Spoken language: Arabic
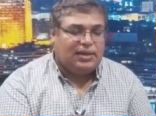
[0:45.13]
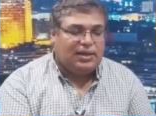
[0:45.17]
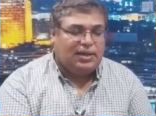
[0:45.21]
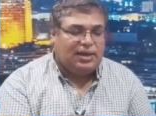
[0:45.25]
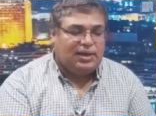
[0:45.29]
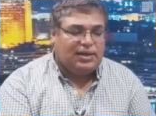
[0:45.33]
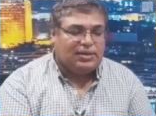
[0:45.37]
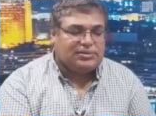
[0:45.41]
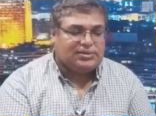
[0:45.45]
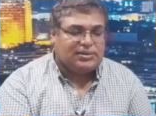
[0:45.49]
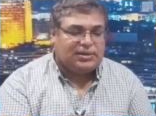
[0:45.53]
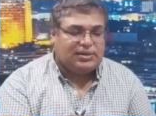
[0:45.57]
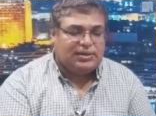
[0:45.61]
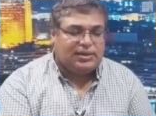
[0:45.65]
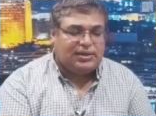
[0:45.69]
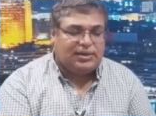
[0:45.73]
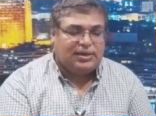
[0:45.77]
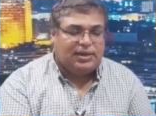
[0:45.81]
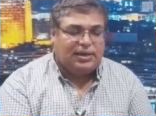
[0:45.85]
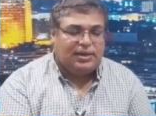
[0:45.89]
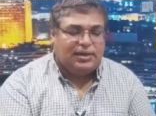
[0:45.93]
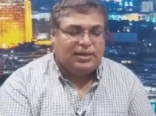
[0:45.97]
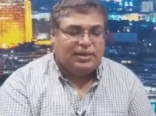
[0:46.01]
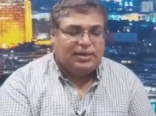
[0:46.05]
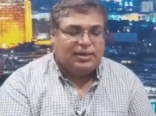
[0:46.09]

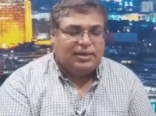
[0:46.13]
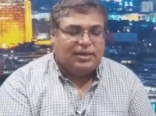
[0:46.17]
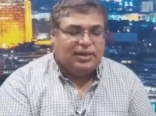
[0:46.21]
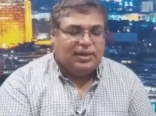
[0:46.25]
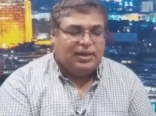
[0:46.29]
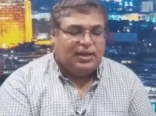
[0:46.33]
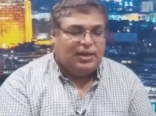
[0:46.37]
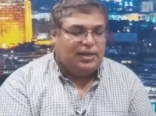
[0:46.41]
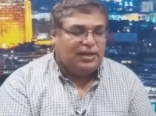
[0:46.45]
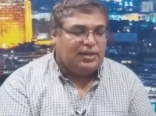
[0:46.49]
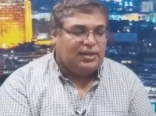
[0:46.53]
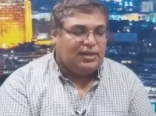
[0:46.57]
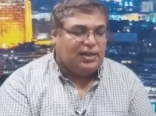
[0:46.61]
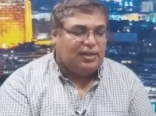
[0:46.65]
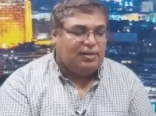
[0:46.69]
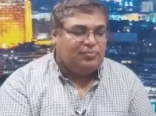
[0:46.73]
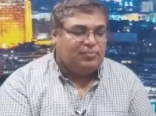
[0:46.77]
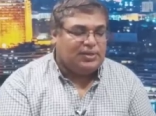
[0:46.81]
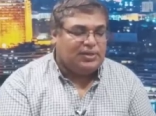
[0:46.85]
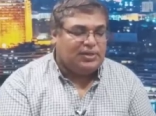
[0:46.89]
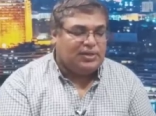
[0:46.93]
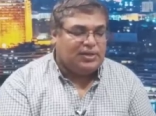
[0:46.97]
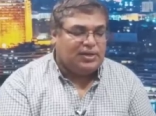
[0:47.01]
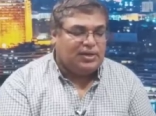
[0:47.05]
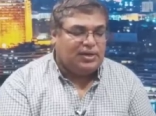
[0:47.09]
العسكرية
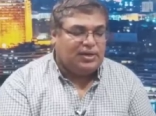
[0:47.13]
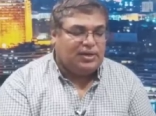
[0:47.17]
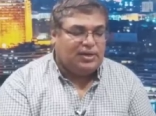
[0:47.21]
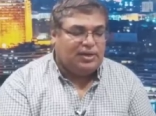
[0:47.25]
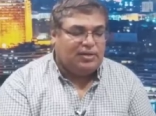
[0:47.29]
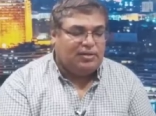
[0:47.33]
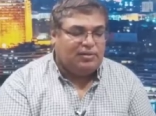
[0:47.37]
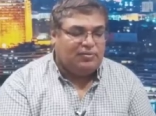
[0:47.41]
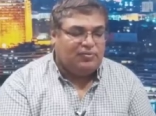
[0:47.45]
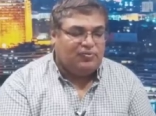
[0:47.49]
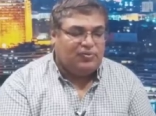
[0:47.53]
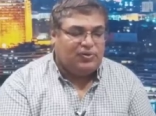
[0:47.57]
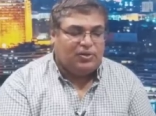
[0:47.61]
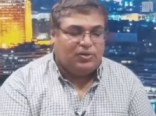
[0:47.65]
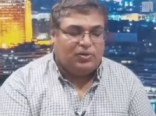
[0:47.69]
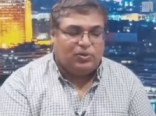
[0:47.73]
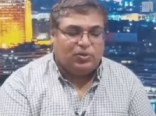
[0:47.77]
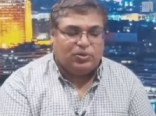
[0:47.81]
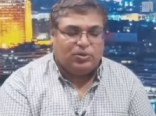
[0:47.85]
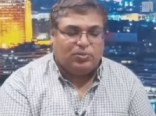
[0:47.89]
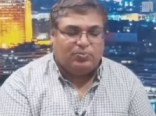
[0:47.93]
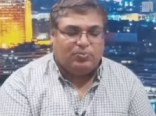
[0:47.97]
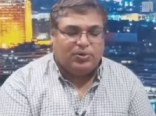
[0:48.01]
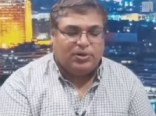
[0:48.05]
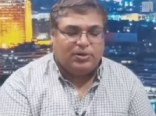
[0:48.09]
الأمريكية في
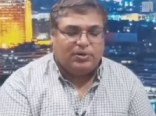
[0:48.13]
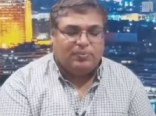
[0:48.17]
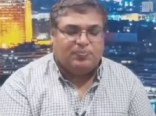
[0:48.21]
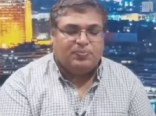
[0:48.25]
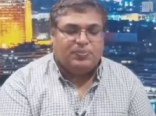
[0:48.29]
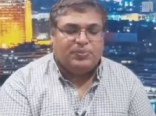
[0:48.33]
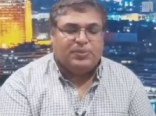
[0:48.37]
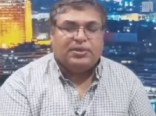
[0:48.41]
أوروبا